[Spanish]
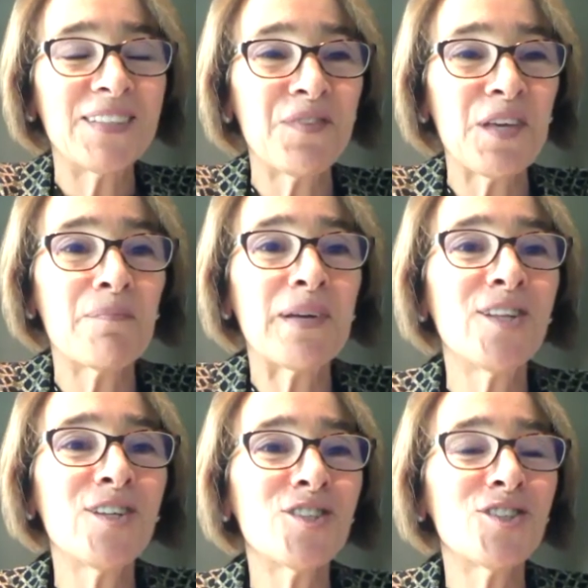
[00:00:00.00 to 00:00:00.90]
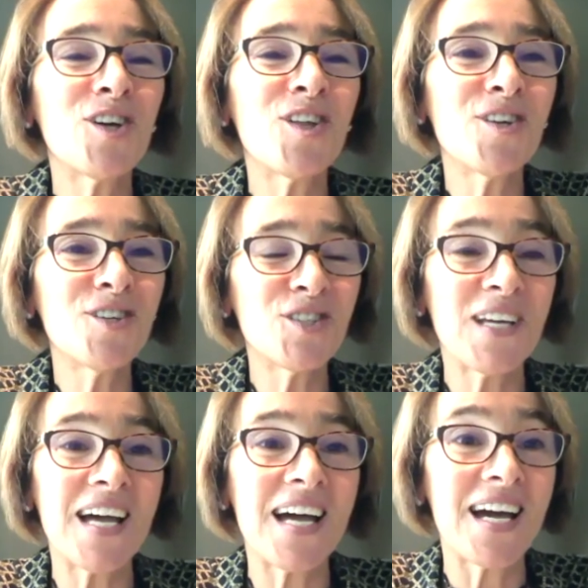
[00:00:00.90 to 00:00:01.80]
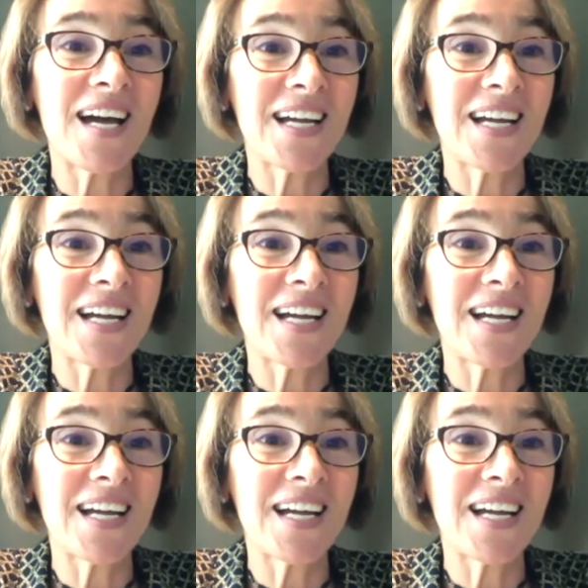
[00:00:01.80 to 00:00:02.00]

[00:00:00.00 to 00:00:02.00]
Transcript: bienvenidos todos a